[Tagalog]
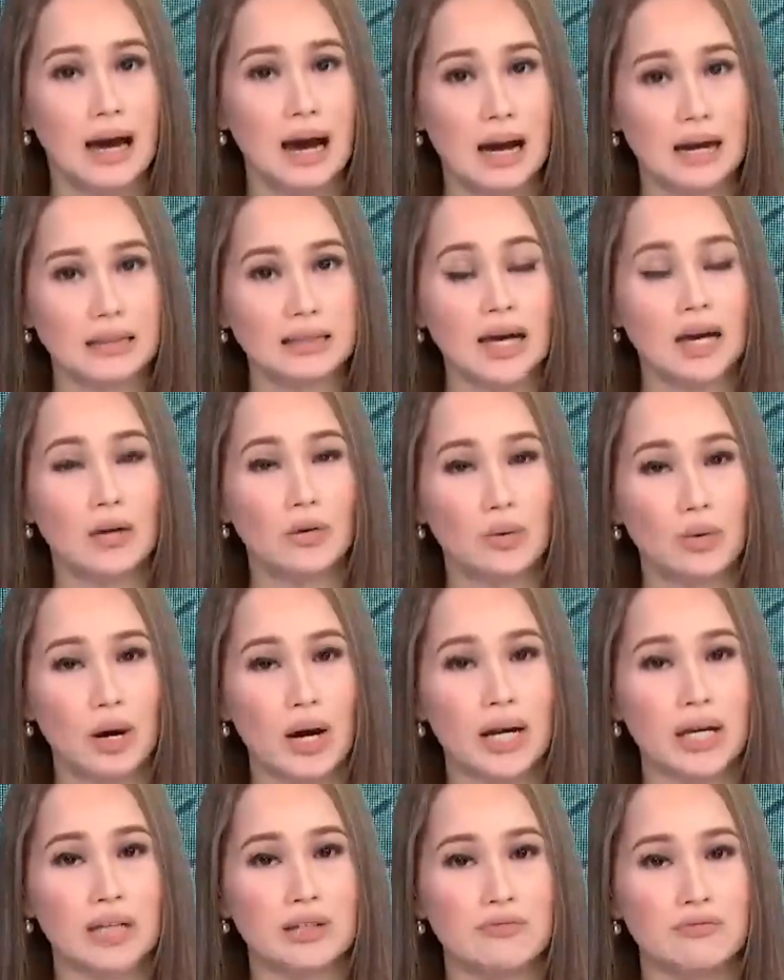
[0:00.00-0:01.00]
ang
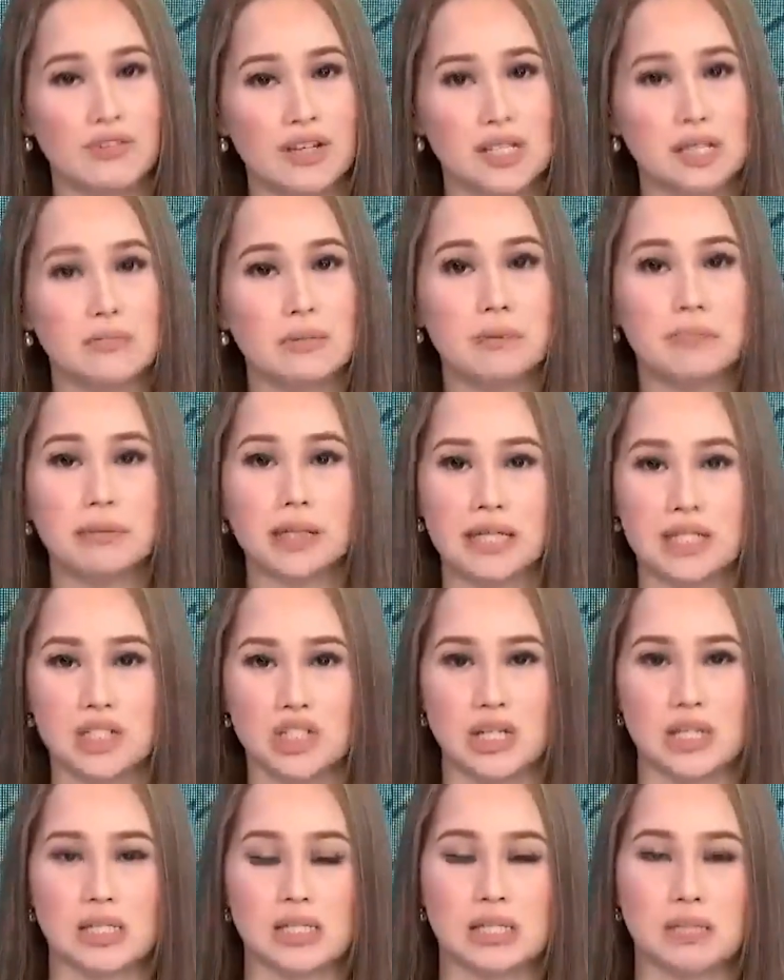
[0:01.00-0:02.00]
nakuhang investment
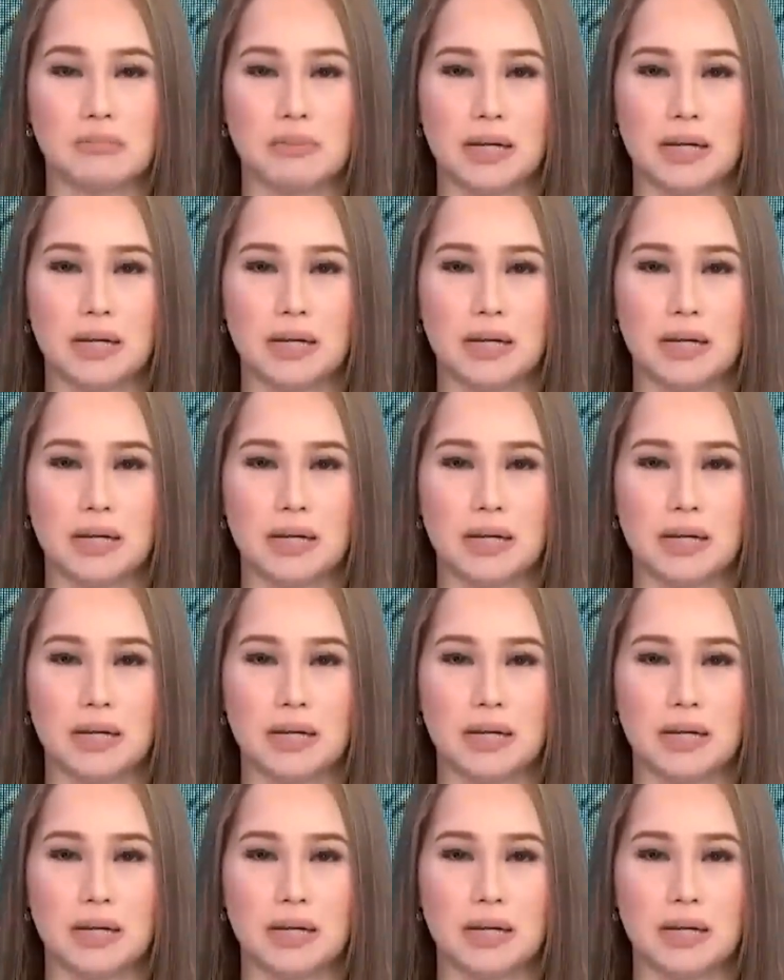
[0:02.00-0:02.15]
pledges.